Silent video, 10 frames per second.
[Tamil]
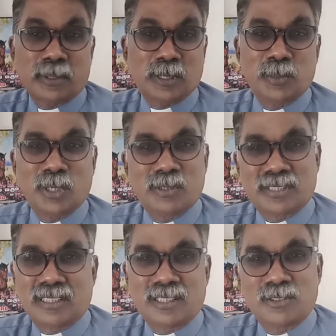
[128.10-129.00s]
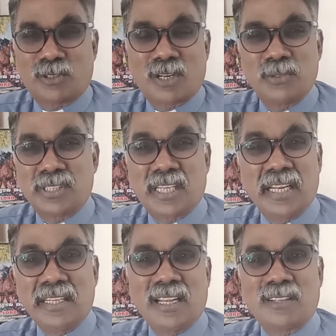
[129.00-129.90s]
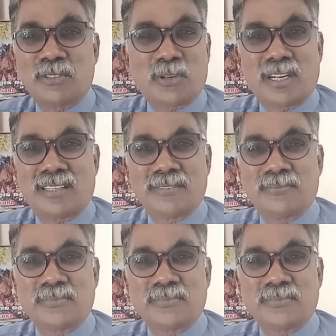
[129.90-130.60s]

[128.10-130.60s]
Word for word: பத்தொன்பது வசனத்தில் சொல்கிறார் வர்ஸ் நைன்டீனில் சொல்கிறாரு